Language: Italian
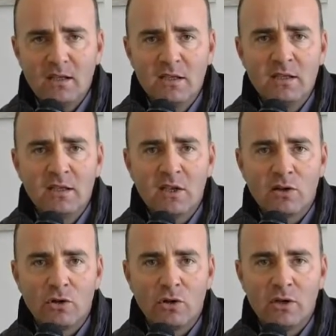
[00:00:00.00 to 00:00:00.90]

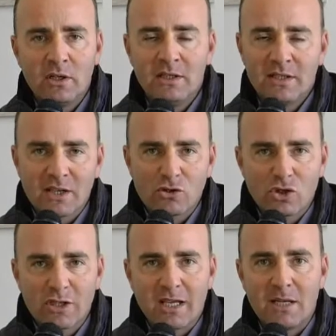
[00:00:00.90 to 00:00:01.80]
l'intero, eh, l'intera
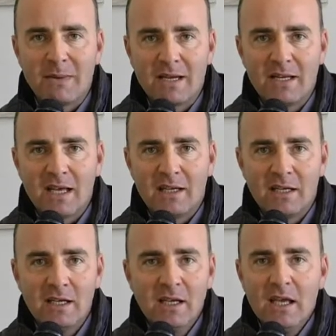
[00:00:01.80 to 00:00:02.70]
società le
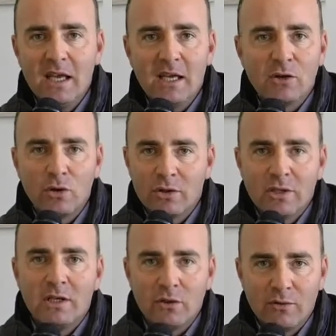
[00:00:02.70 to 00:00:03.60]
Marinelle eh, con
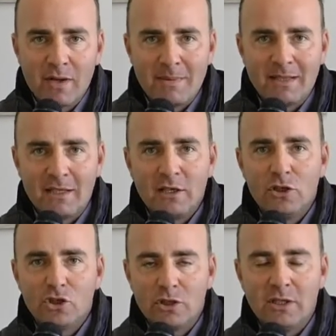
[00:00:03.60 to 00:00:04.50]
ovviamente il
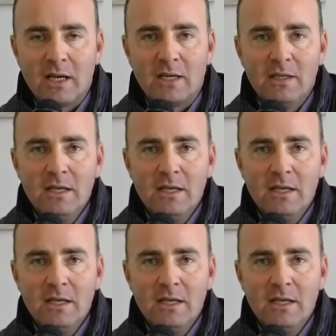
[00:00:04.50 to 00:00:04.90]
CDA.